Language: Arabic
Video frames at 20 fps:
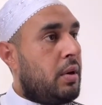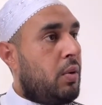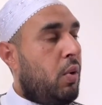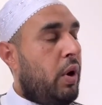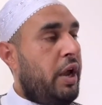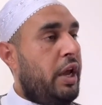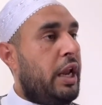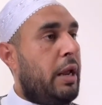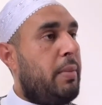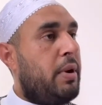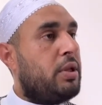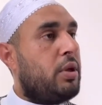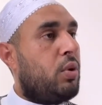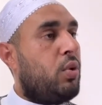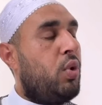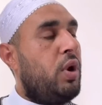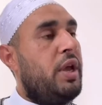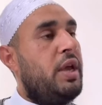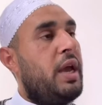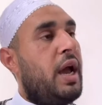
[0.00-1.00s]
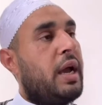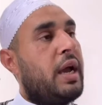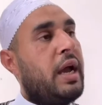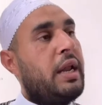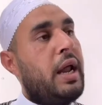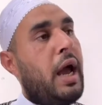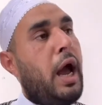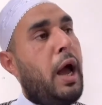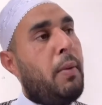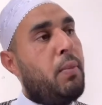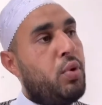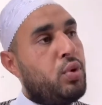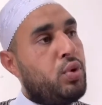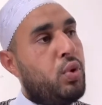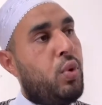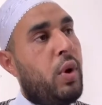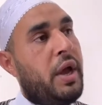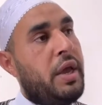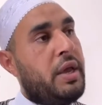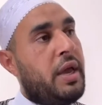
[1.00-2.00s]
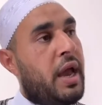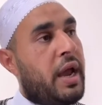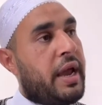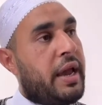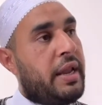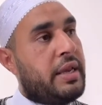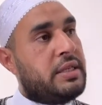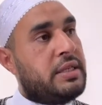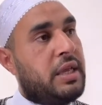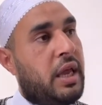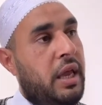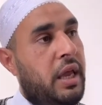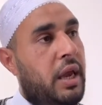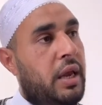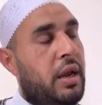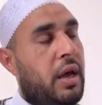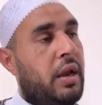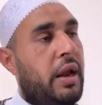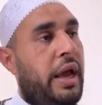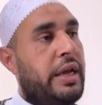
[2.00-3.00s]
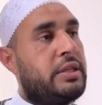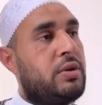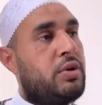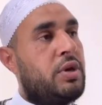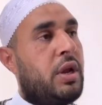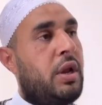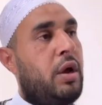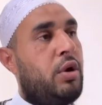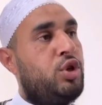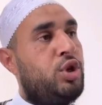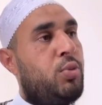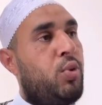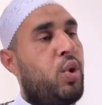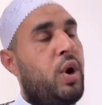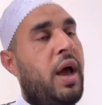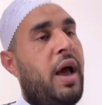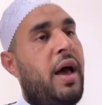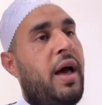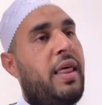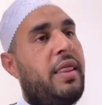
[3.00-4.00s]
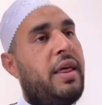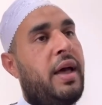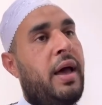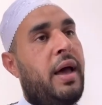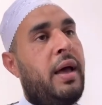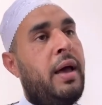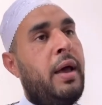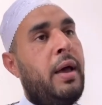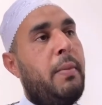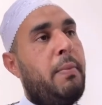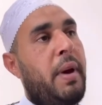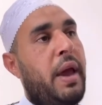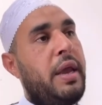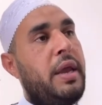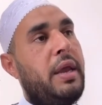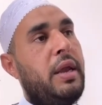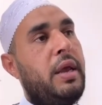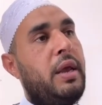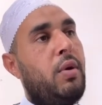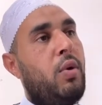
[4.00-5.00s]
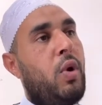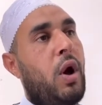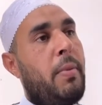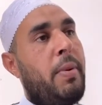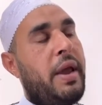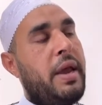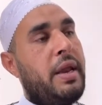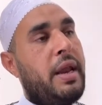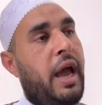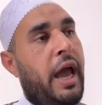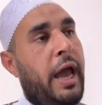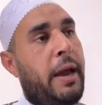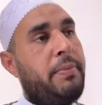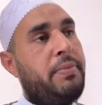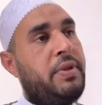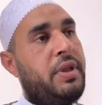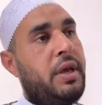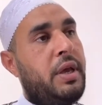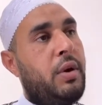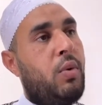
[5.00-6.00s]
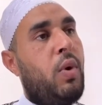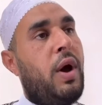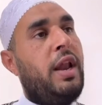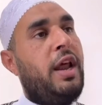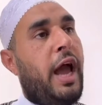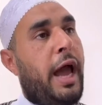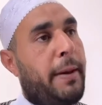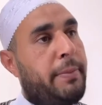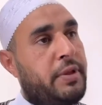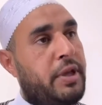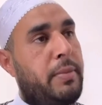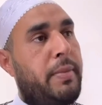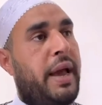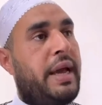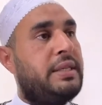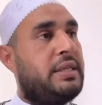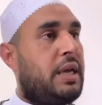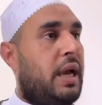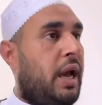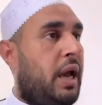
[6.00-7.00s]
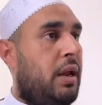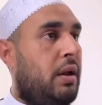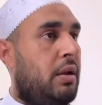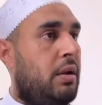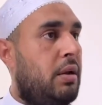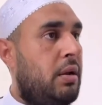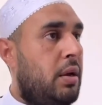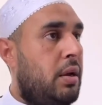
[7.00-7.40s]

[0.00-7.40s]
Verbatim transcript: وحينما تقول إياك نعبد وإياك نستعين الله عز وجل يجيبك هذا بيني وبين عبدي ولعبدي ما سأل